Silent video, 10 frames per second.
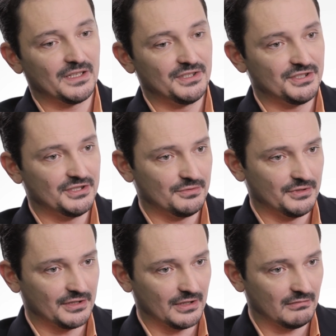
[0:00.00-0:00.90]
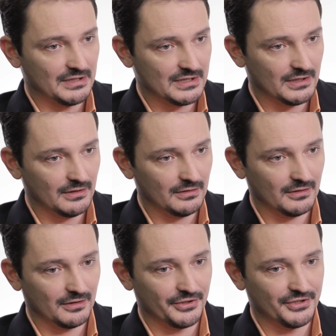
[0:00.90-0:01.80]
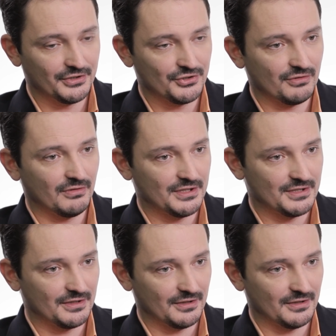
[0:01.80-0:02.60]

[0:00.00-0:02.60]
не сидеть у них на хвосте, не ночевать